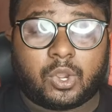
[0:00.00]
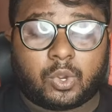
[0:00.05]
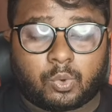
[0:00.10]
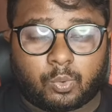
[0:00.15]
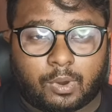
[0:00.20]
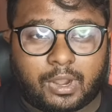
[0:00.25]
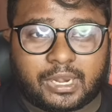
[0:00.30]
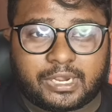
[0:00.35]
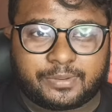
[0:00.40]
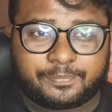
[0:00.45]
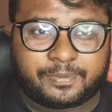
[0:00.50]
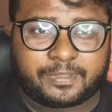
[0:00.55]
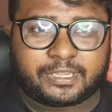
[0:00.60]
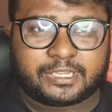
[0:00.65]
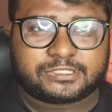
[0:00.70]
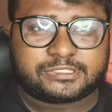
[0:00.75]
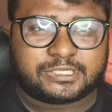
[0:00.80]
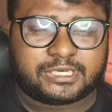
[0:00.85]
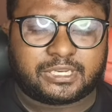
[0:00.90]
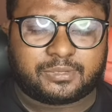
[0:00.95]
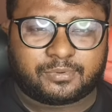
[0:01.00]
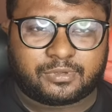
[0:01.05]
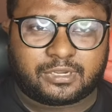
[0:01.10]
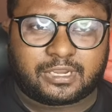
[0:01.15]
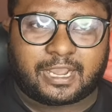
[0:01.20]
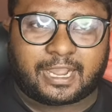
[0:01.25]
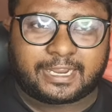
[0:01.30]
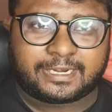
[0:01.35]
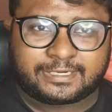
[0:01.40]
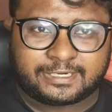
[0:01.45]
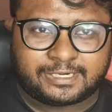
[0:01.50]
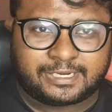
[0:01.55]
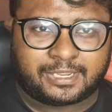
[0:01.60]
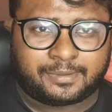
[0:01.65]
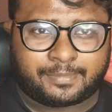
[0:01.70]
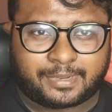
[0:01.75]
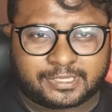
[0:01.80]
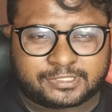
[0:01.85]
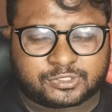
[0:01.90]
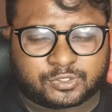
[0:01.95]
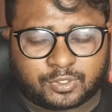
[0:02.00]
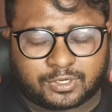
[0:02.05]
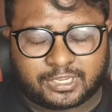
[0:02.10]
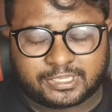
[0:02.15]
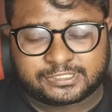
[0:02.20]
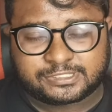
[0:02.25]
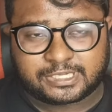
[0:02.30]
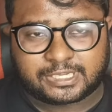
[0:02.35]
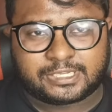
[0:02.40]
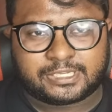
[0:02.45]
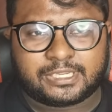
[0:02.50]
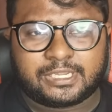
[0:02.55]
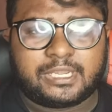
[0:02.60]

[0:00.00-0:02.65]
কোয়ালিফিকেশন এবং ক্রাইটেরিয়া ম্যাচ করা চাই